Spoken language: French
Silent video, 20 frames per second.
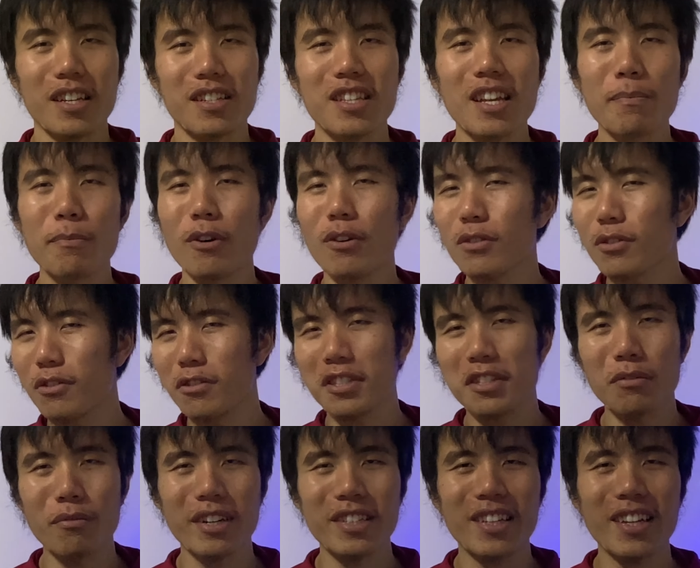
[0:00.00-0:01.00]
y a des manques qui
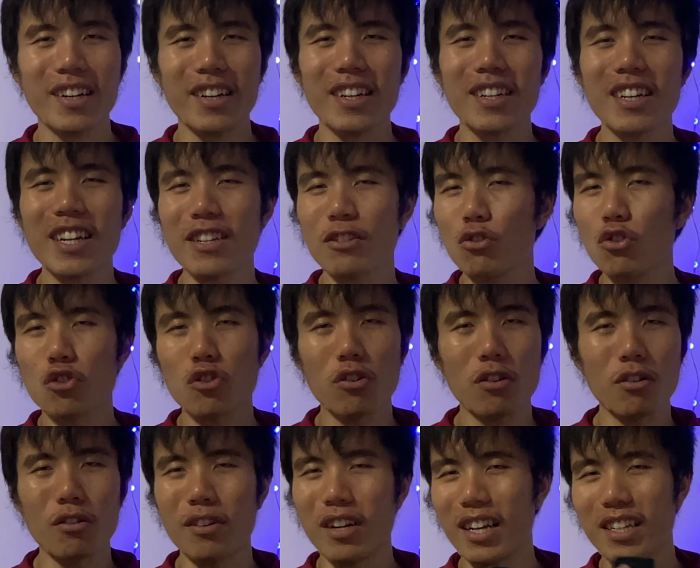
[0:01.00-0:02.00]
ont été réglés, du
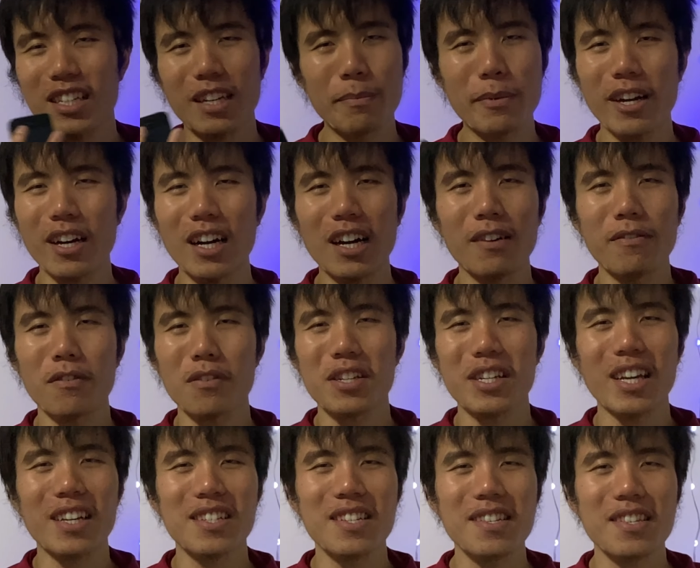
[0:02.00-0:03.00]
genre la caméra avant qui
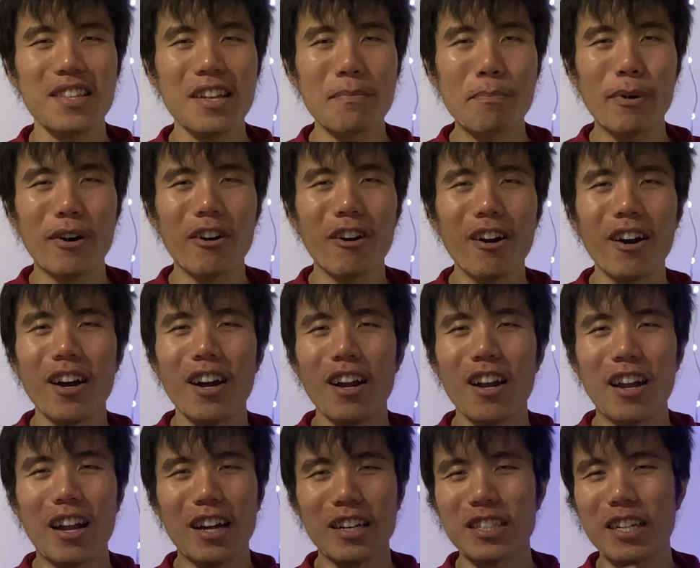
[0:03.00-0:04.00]
n'existait pas,
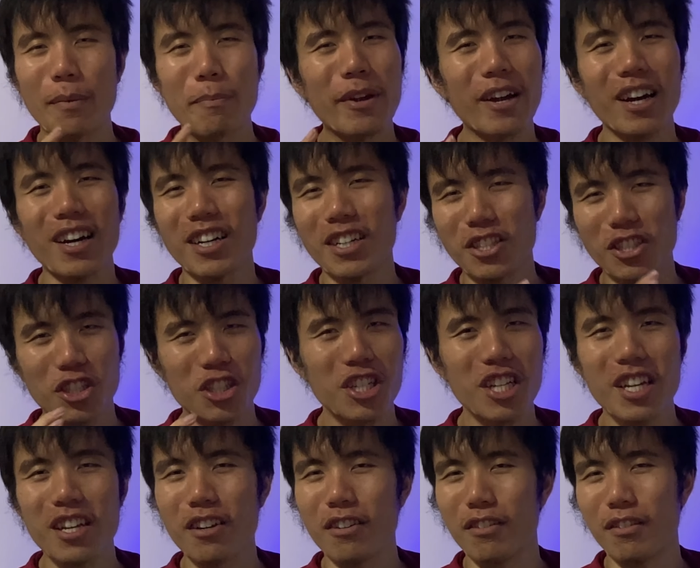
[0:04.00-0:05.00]
la caméra
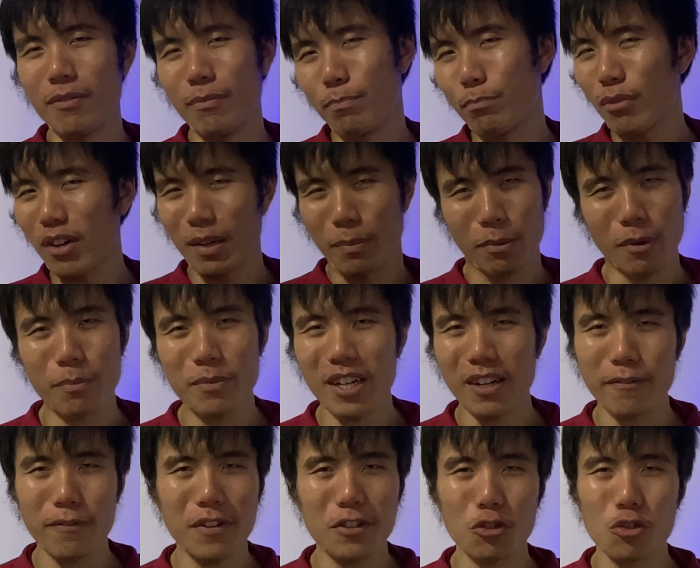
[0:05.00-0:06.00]
HD euh, pour la première
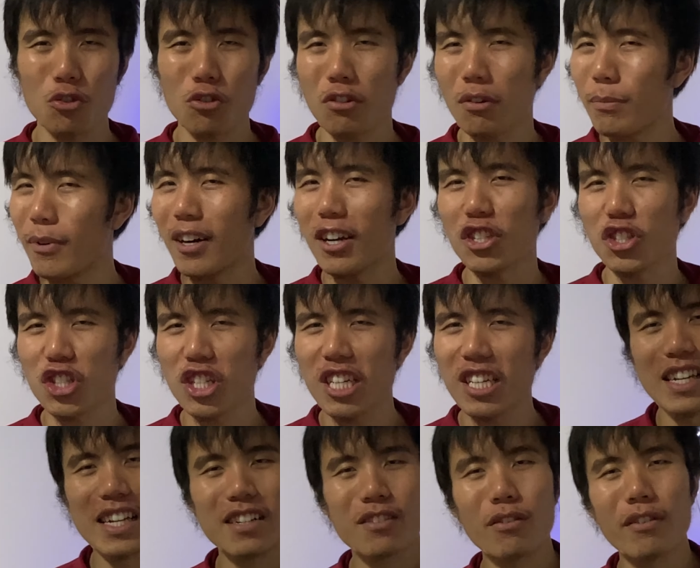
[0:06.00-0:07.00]
fois justement HD,
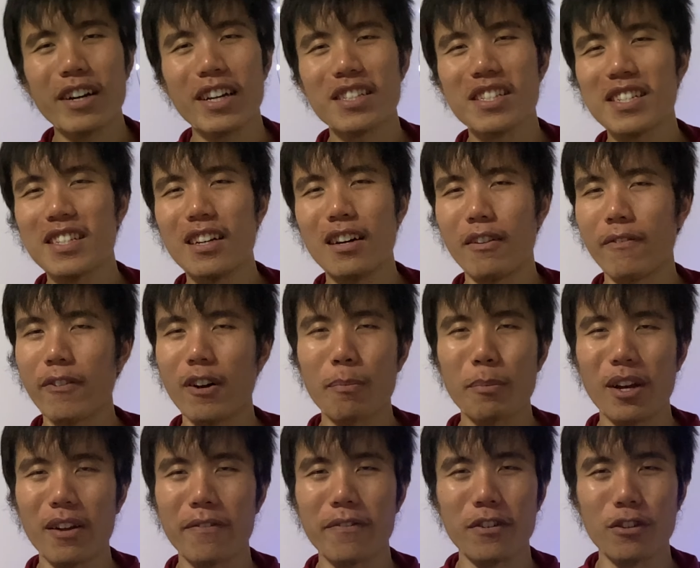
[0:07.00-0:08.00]
écran Retina, enfin
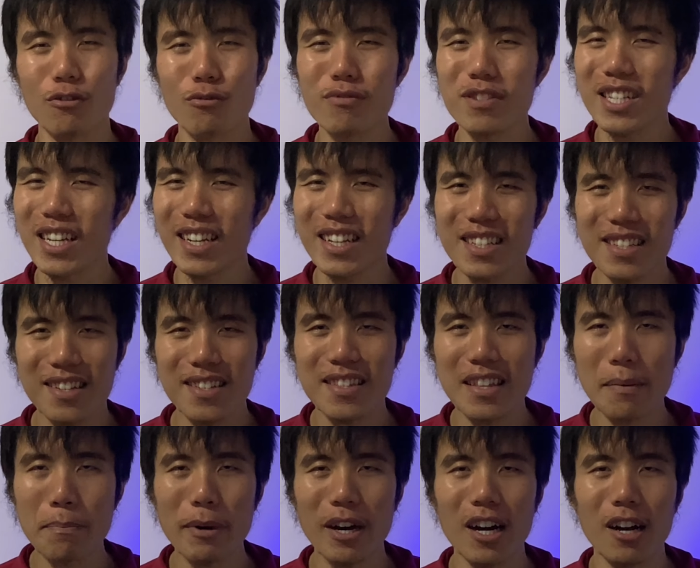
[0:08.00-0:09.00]
bref, tout ça n'existait
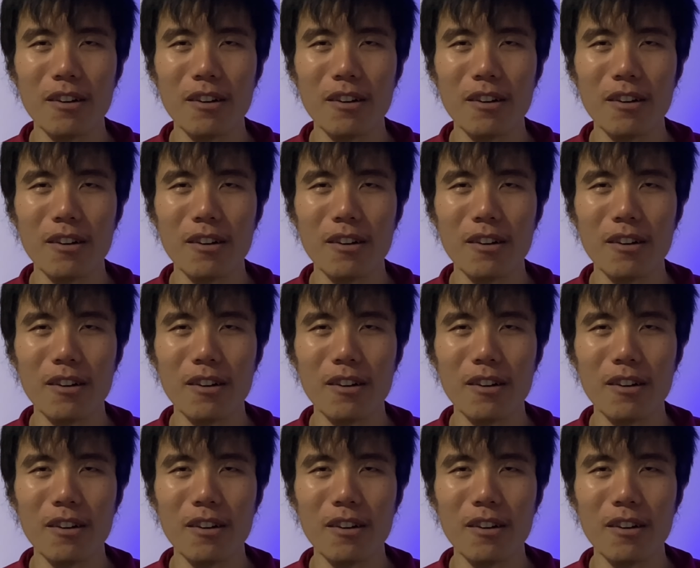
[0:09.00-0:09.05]
pas